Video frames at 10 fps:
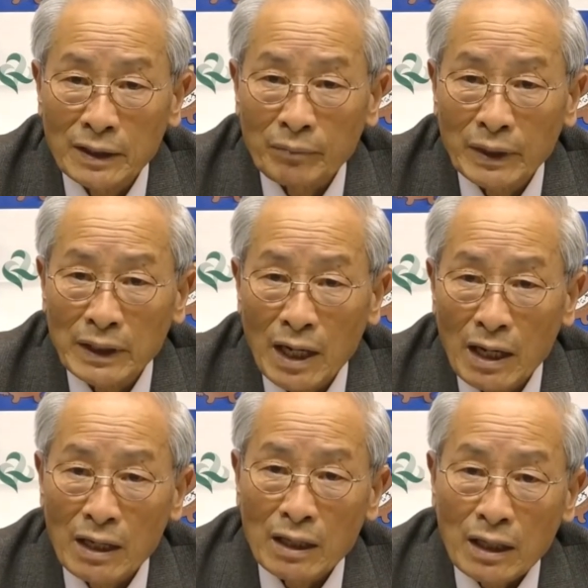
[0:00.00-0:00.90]
また
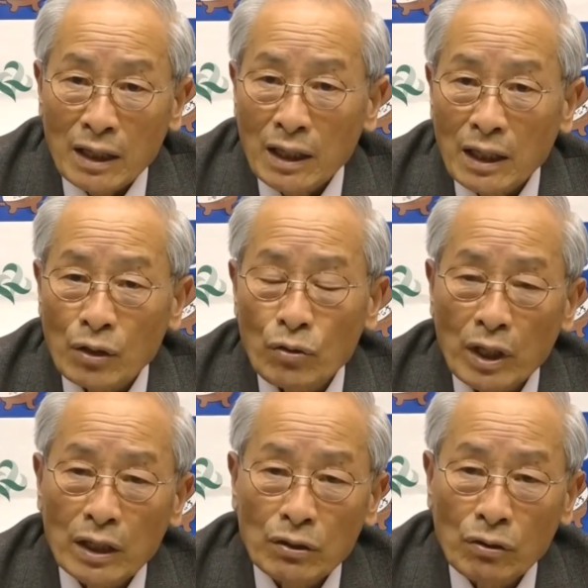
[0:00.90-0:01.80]
公
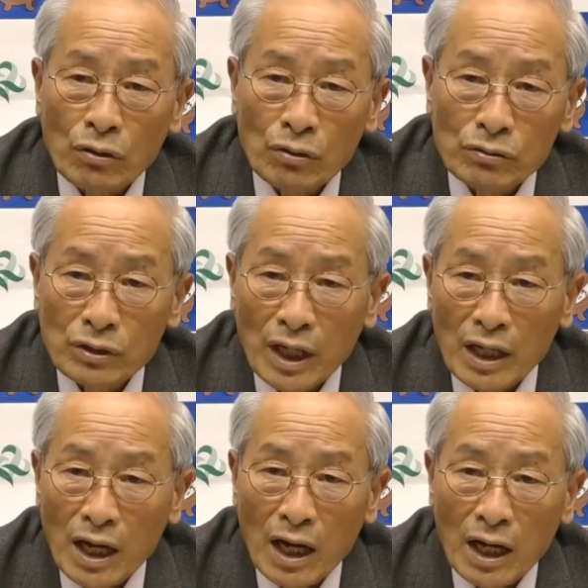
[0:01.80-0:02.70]
園の運営
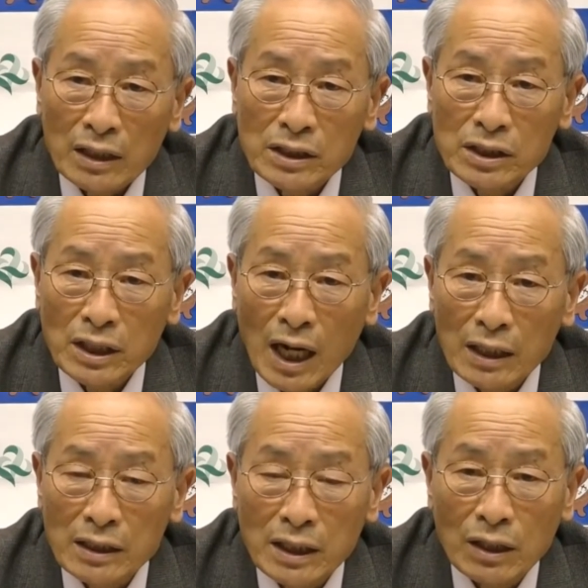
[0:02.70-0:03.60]
や維持
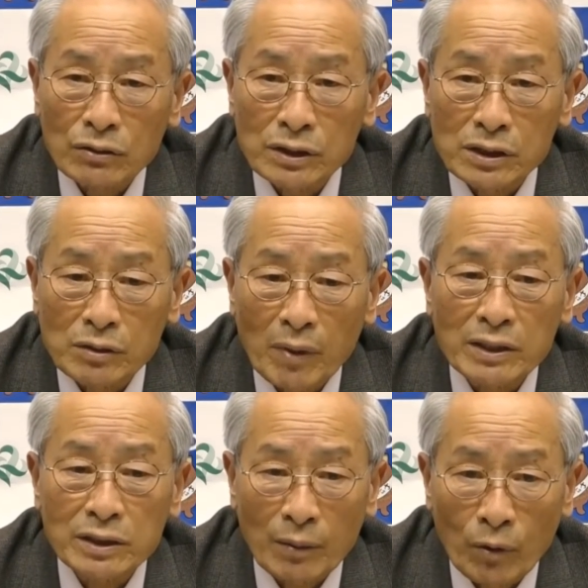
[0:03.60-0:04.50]
管理などにつきま
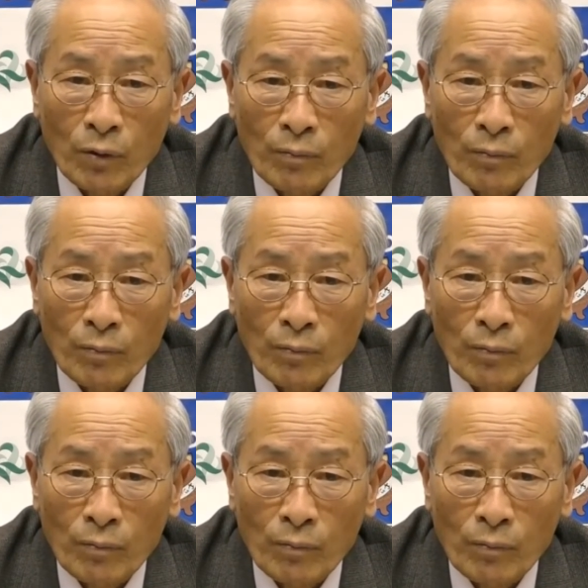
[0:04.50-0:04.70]
しても